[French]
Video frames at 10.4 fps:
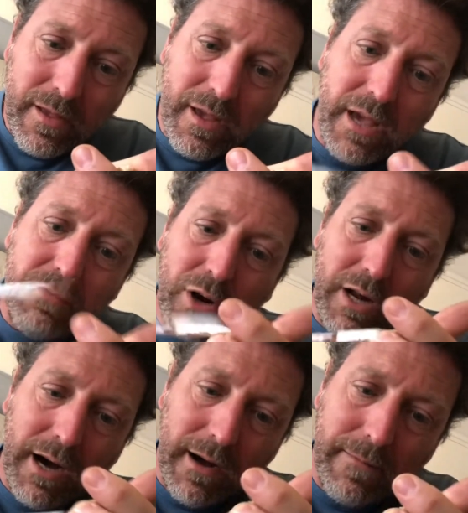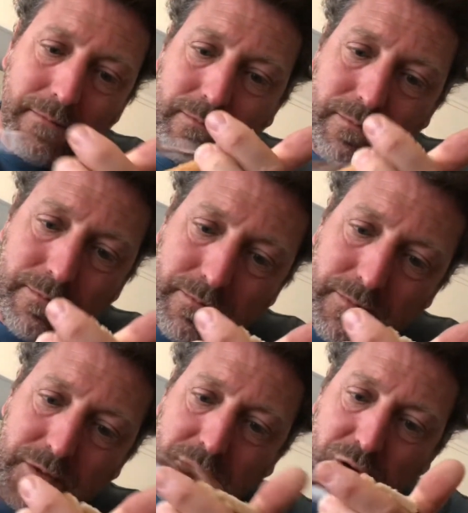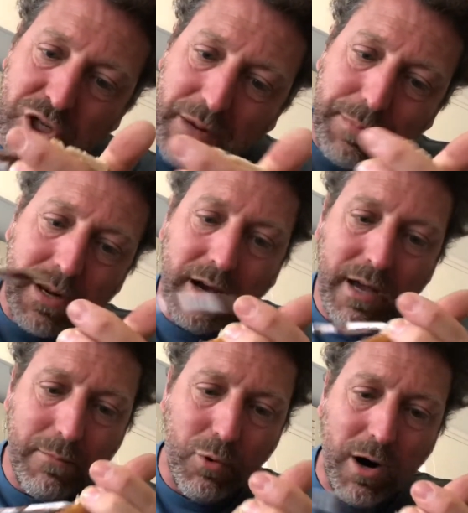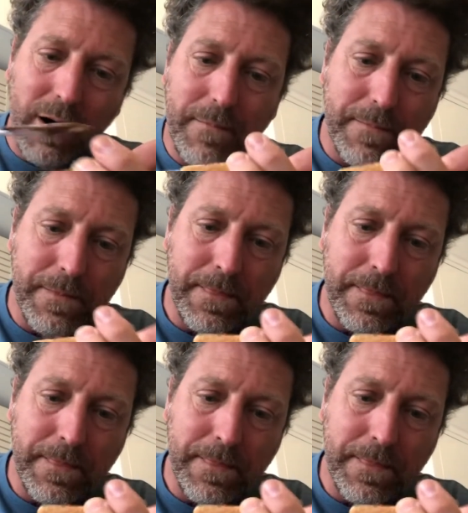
Et voilà ce que j'appellerais, moi,